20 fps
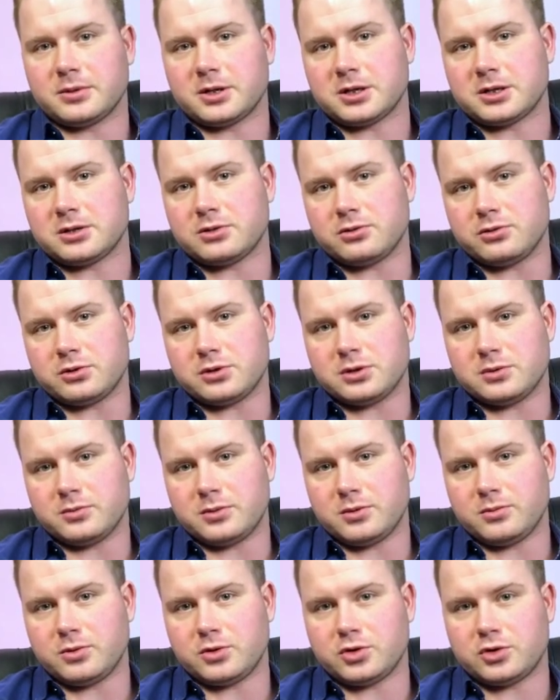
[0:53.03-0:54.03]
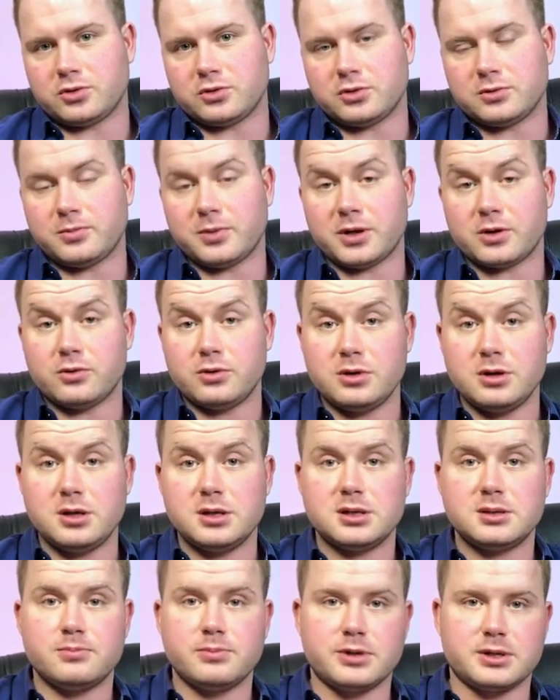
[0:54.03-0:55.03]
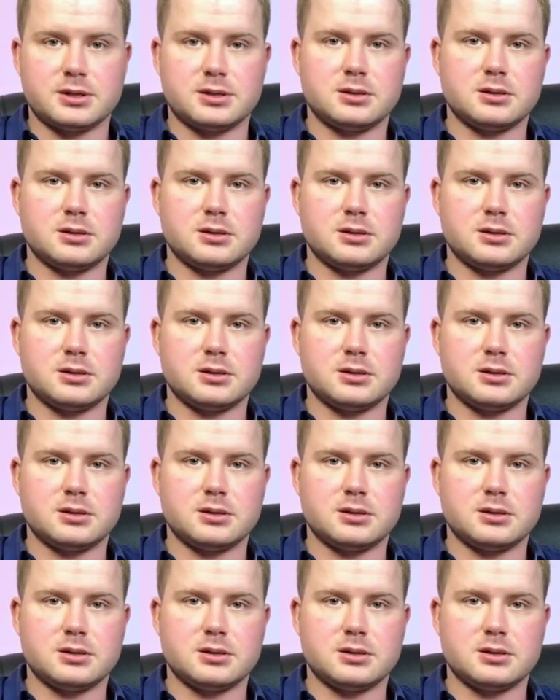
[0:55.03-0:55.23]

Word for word: расстройством немножко успокоились, при,